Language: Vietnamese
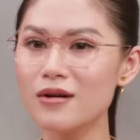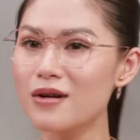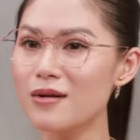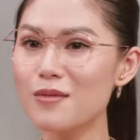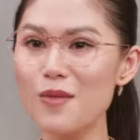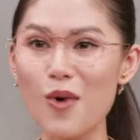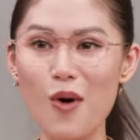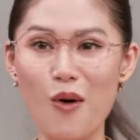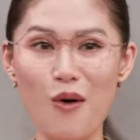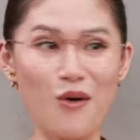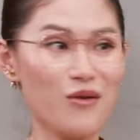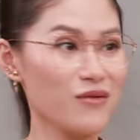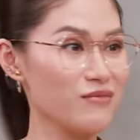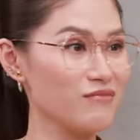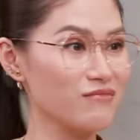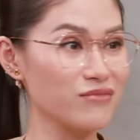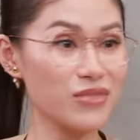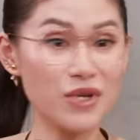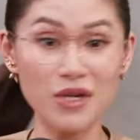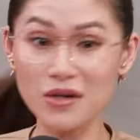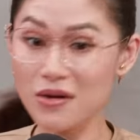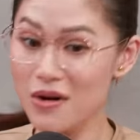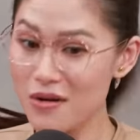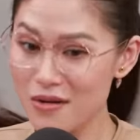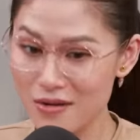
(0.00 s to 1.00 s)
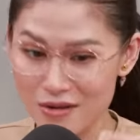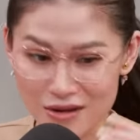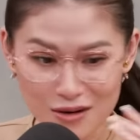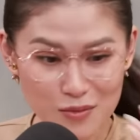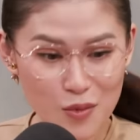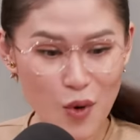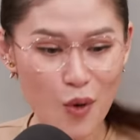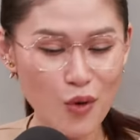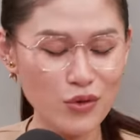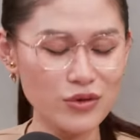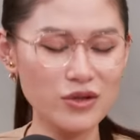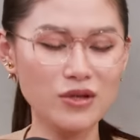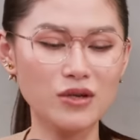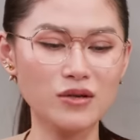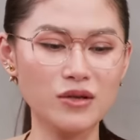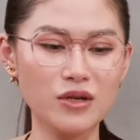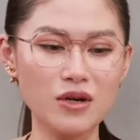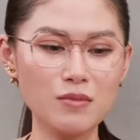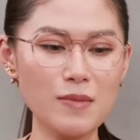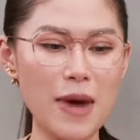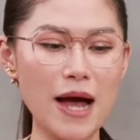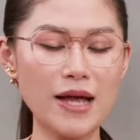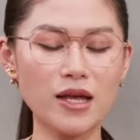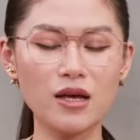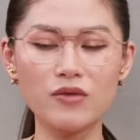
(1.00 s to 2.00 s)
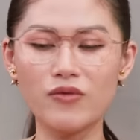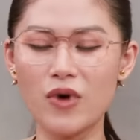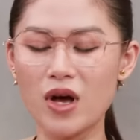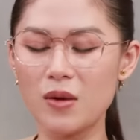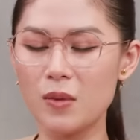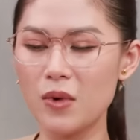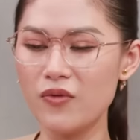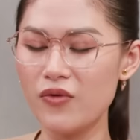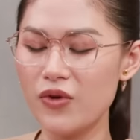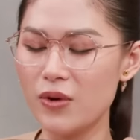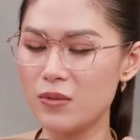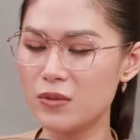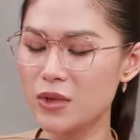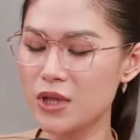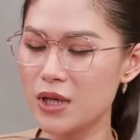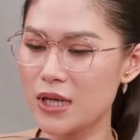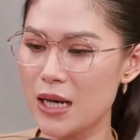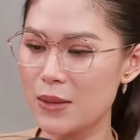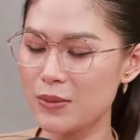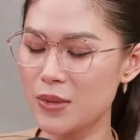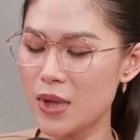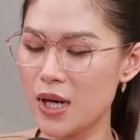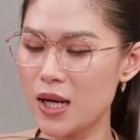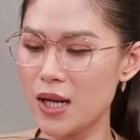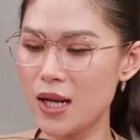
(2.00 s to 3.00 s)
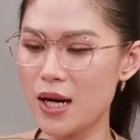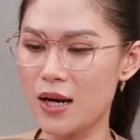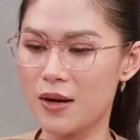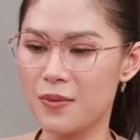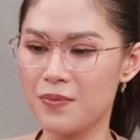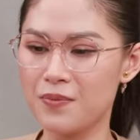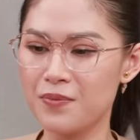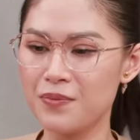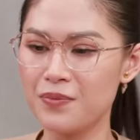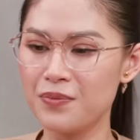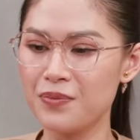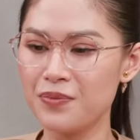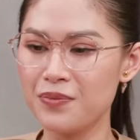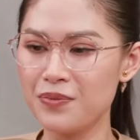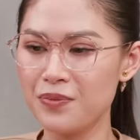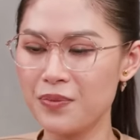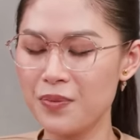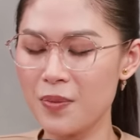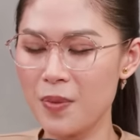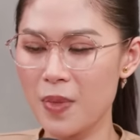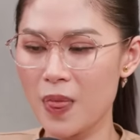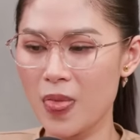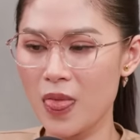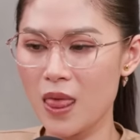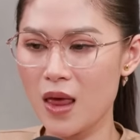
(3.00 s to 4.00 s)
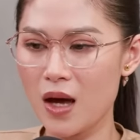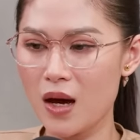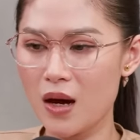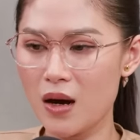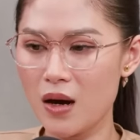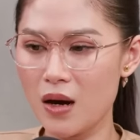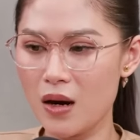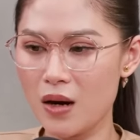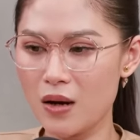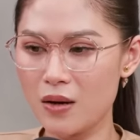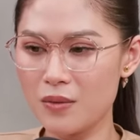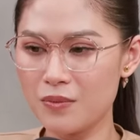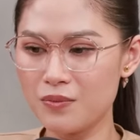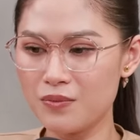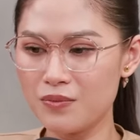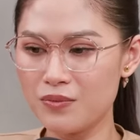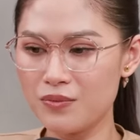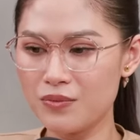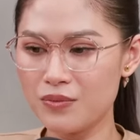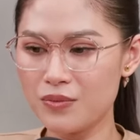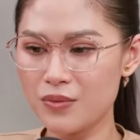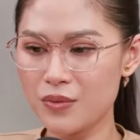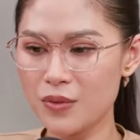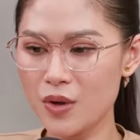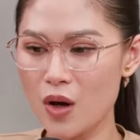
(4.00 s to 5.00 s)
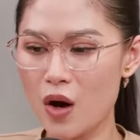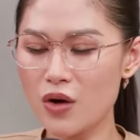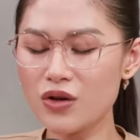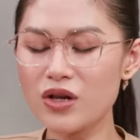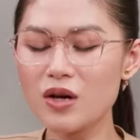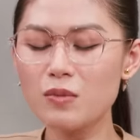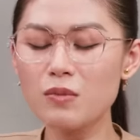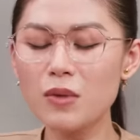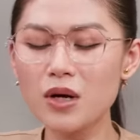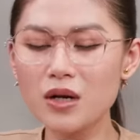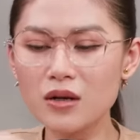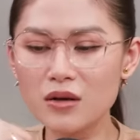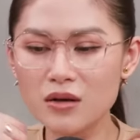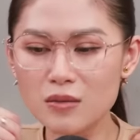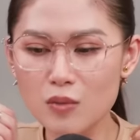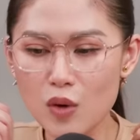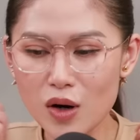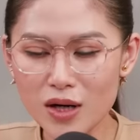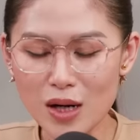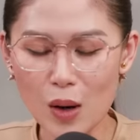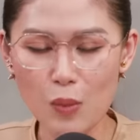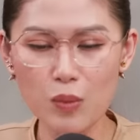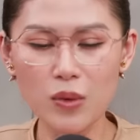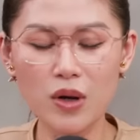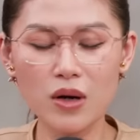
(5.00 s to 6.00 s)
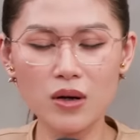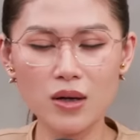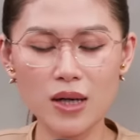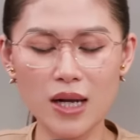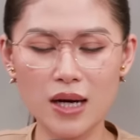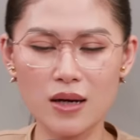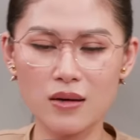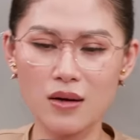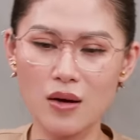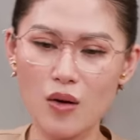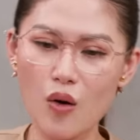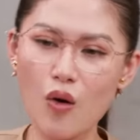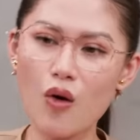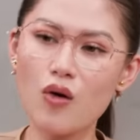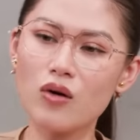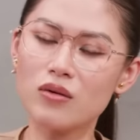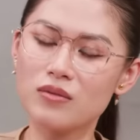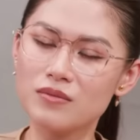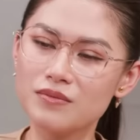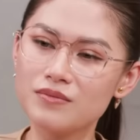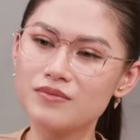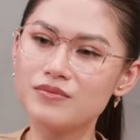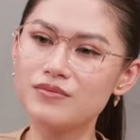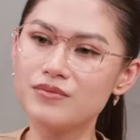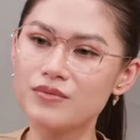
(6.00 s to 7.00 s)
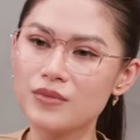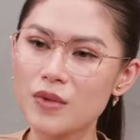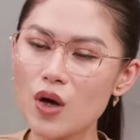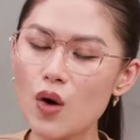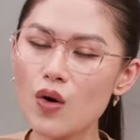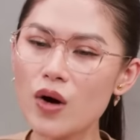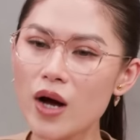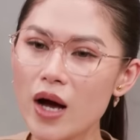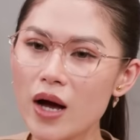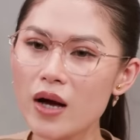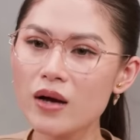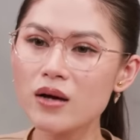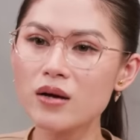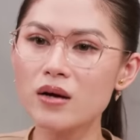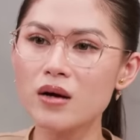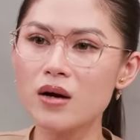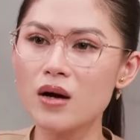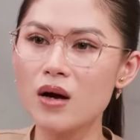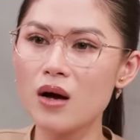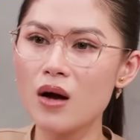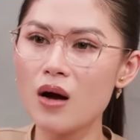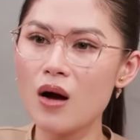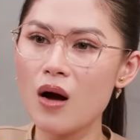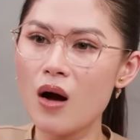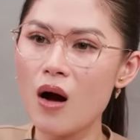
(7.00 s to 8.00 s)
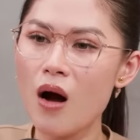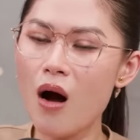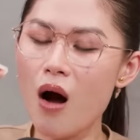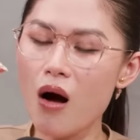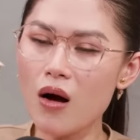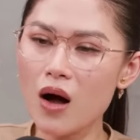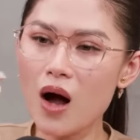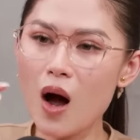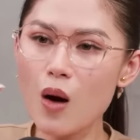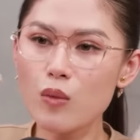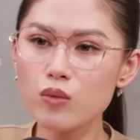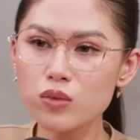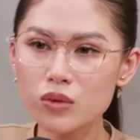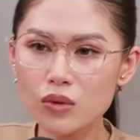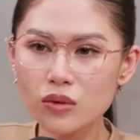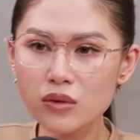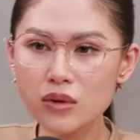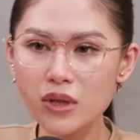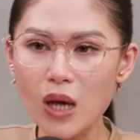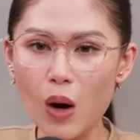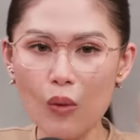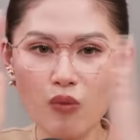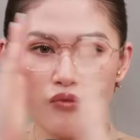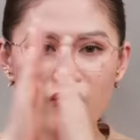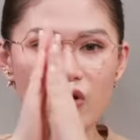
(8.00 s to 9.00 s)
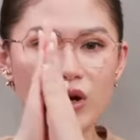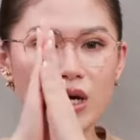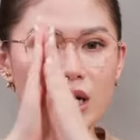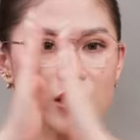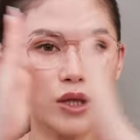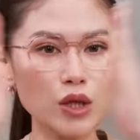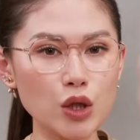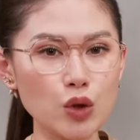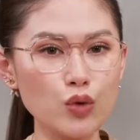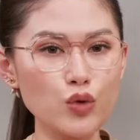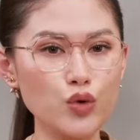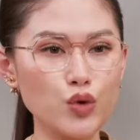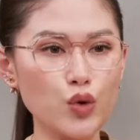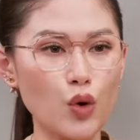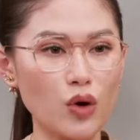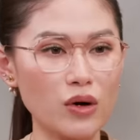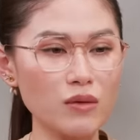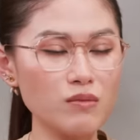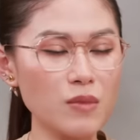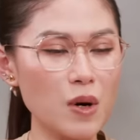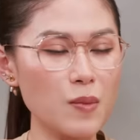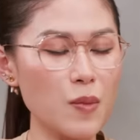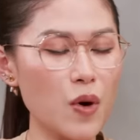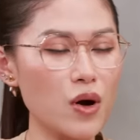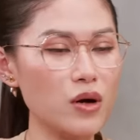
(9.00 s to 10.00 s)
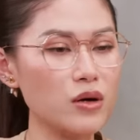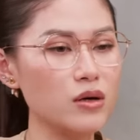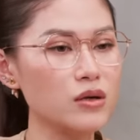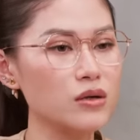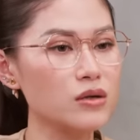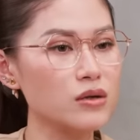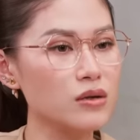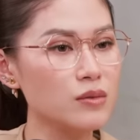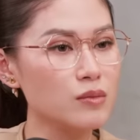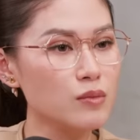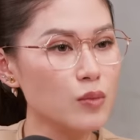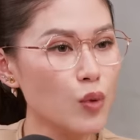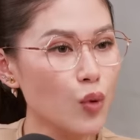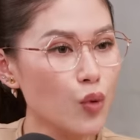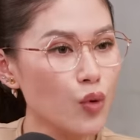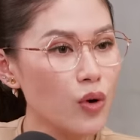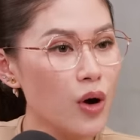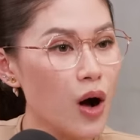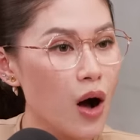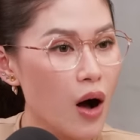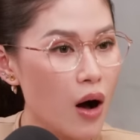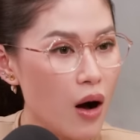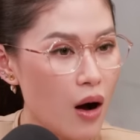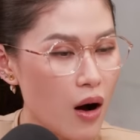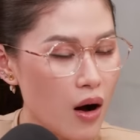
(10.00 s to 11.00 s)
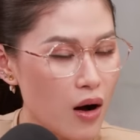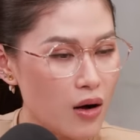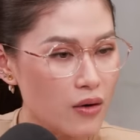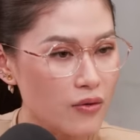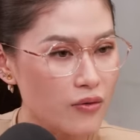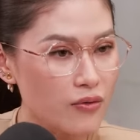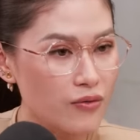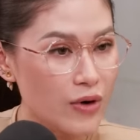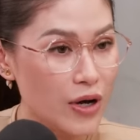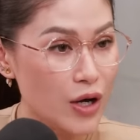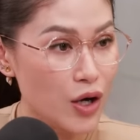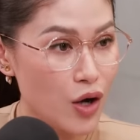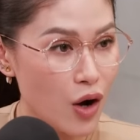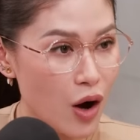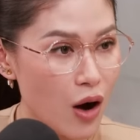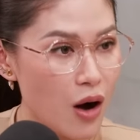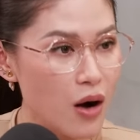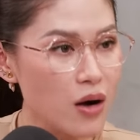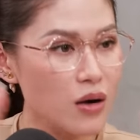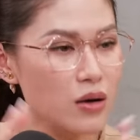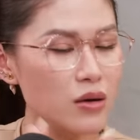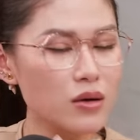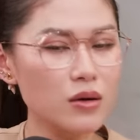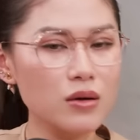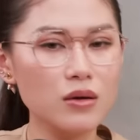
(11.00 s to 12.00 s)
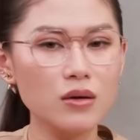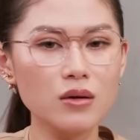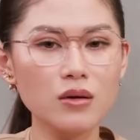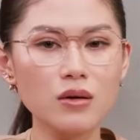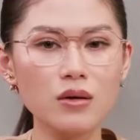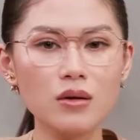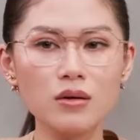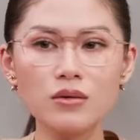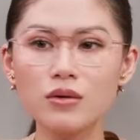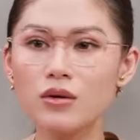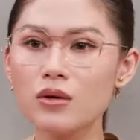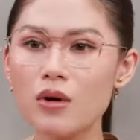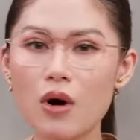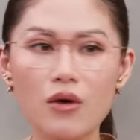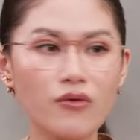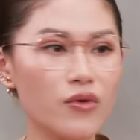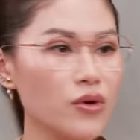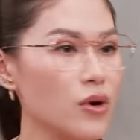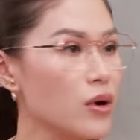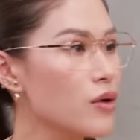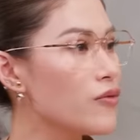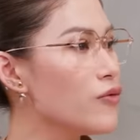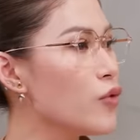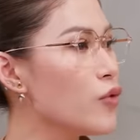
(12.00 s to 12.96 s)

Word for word: ngưỡng mộ chị rất ngưỡng mộ những những bạn như vậy. Bởi vì chị cảm thấy là uh, họ cho mình được một cái động lực là ồ, oh, ok, họ không giống với cái tiêu chuẩn mà mọi người muốn họ phải có, nhưng họ vẫn rất